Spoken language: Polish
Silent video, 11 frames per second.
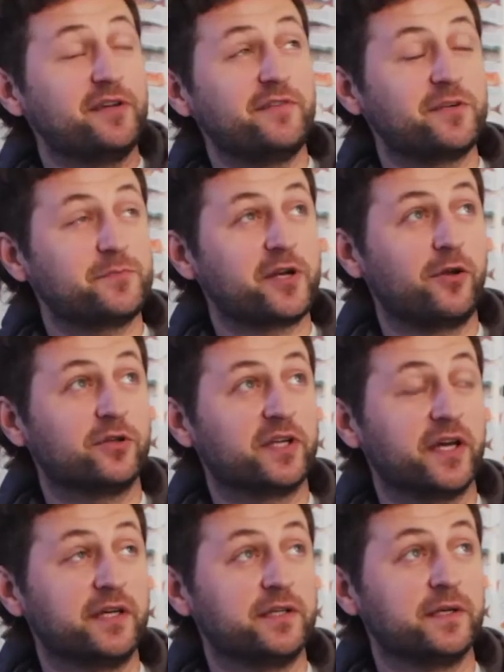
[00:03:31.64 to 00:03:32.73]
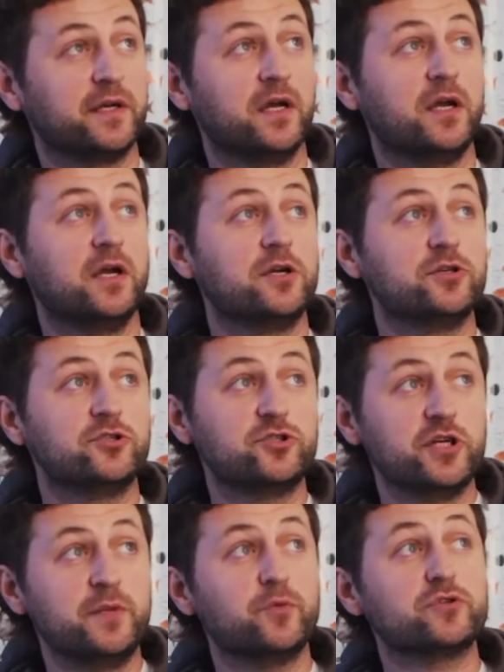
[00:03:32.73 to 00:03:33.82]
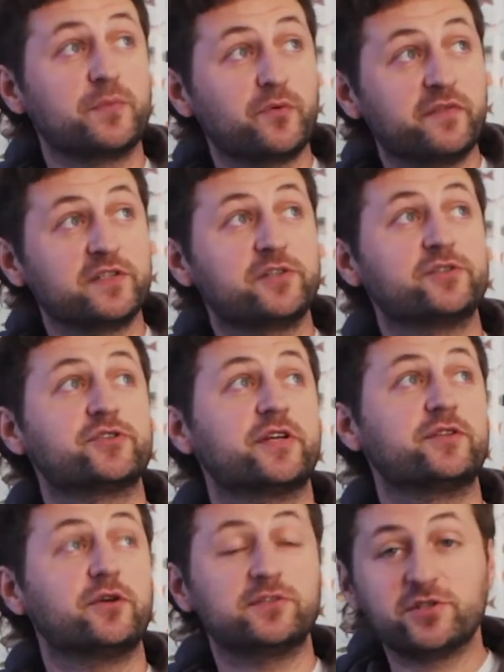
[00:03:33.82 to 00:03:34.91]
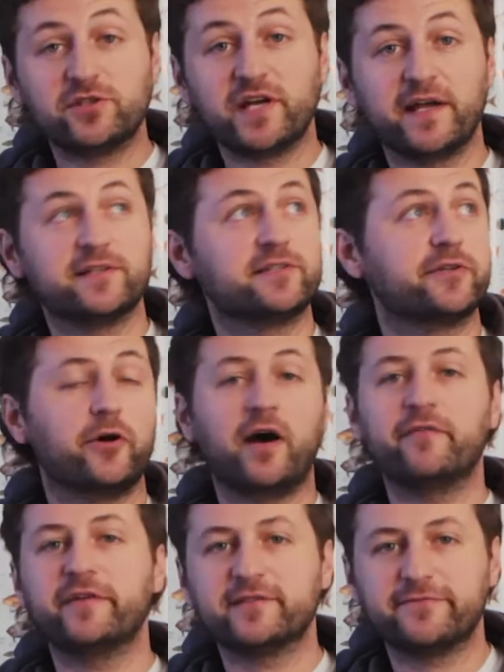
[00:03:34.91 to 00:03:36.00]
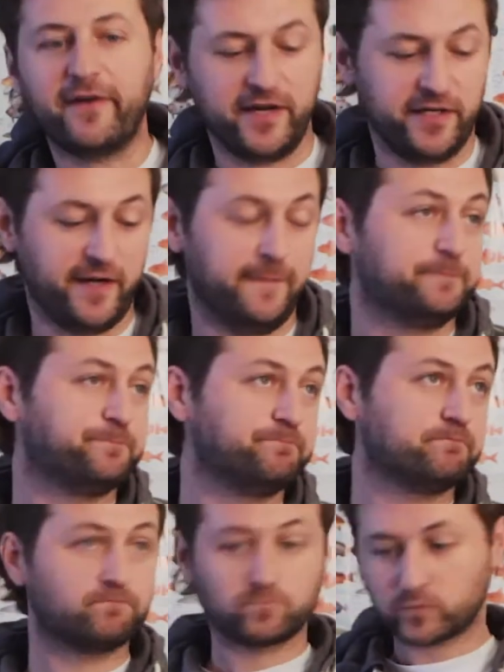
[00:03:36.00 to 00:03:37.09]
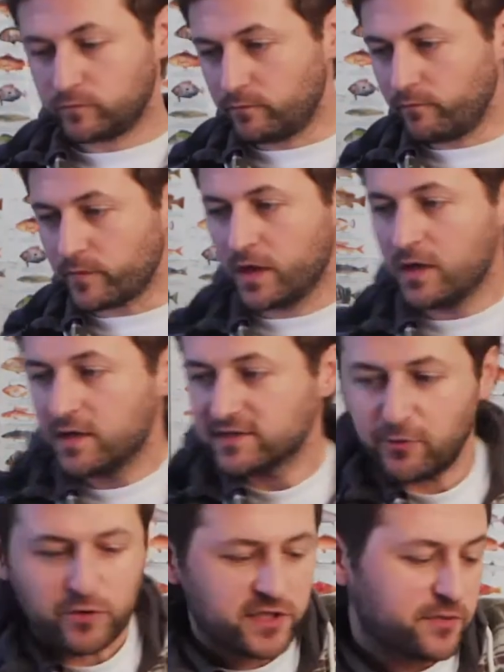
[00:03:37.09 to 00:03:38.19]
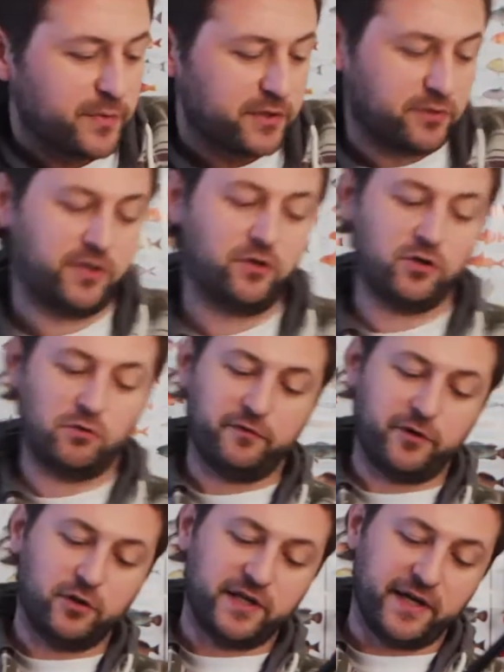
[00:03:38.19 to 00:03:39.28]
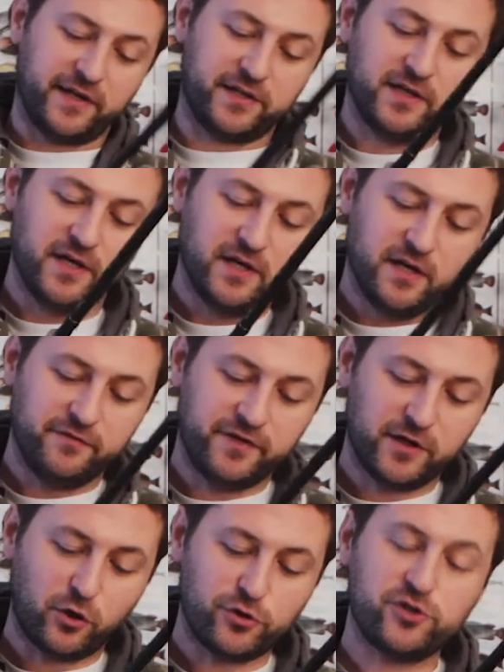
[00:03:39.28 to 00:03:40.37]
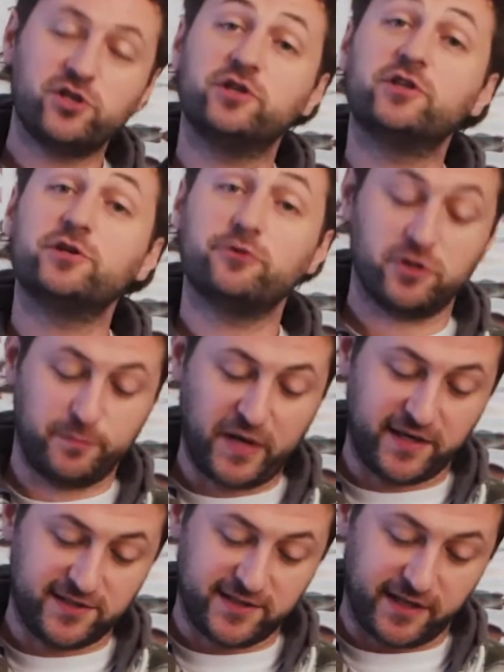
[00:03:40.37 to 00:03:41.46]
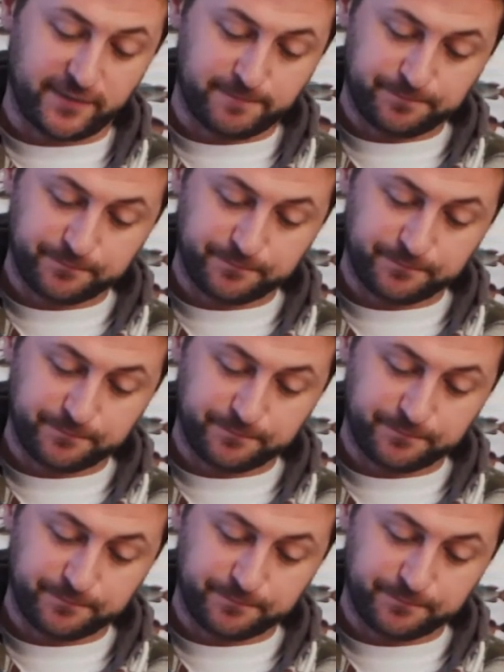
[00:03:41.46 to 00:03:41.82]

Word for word: dziewięć przelotek, czyli można powiedzieć, że dosyć gęsto, a więc fajnie. Założę sobie do niego kołowrotek wielkości 1500.